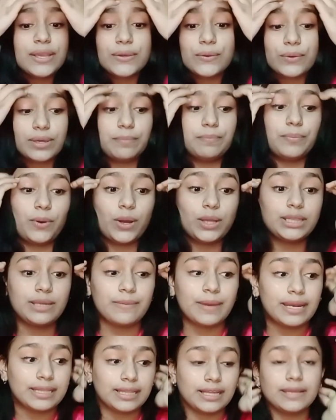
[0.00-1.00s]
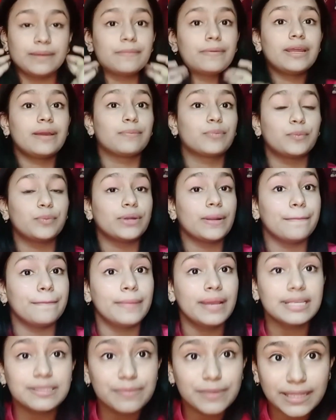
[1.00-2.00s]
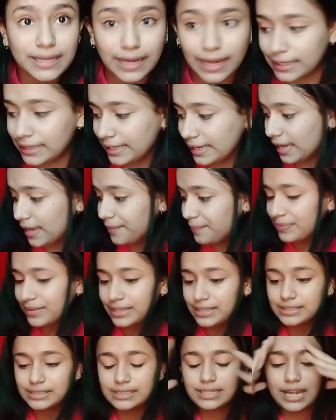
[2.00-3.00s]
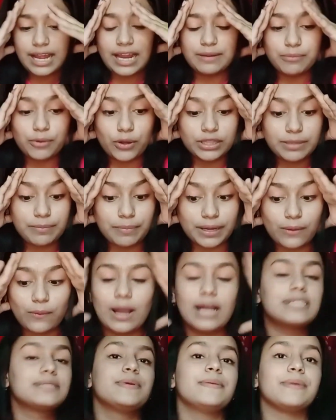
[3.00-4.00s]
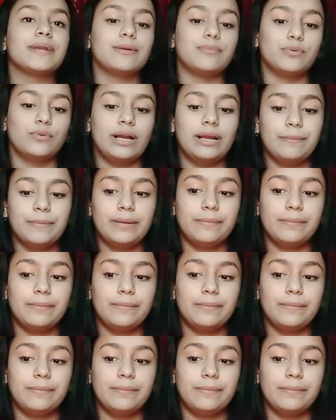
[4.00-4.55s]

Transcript: क्योंकि बहुत ही मेहनत लगी मैंने आपको पूरा मेस भी दिखा दिया एंड बहुत ही बकवास भी मेकअप हुआ